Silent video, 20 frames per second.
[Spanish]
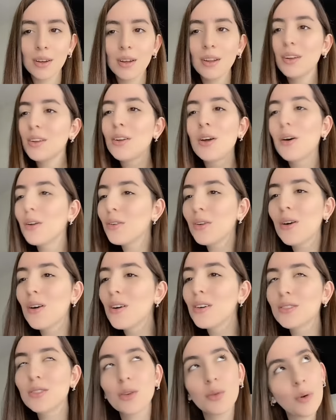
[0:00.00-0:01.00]
No, no,
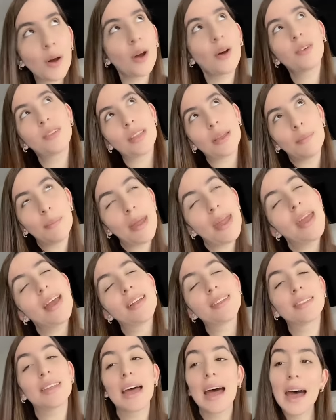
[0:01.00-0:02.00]
son juegos de
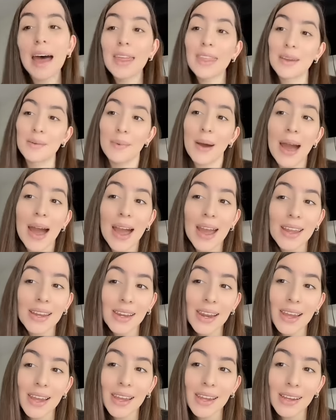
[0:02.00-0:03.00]
mesa, de
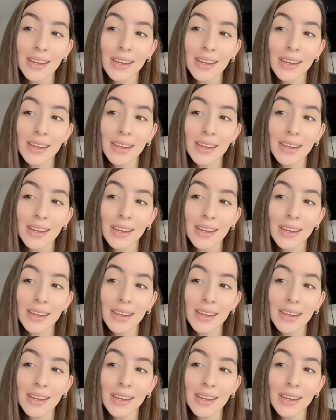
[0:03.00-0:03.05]
baile,